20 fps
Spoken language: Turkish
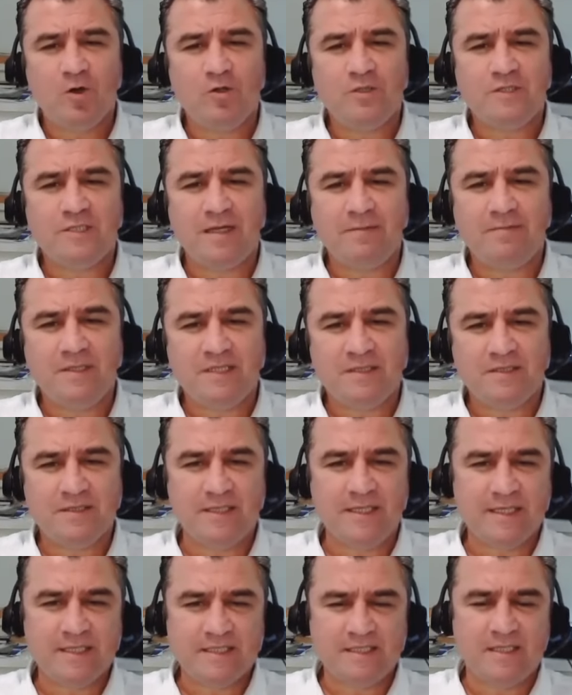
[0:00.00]
O yüzden
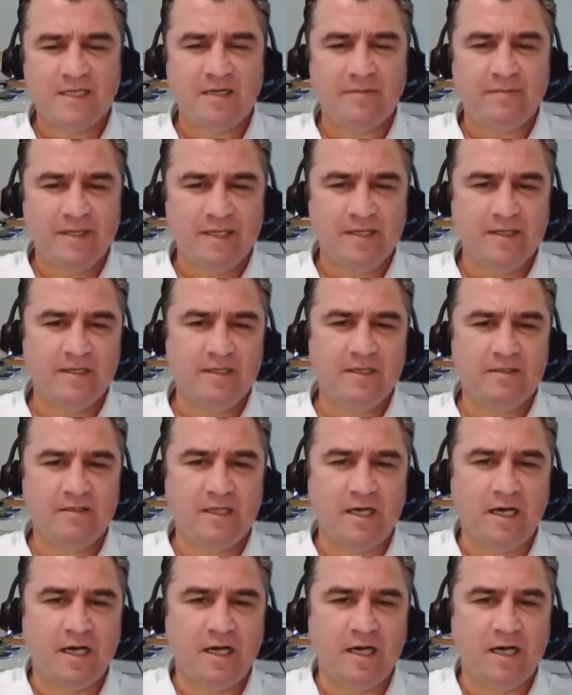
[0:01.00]
biz ekstra bir e,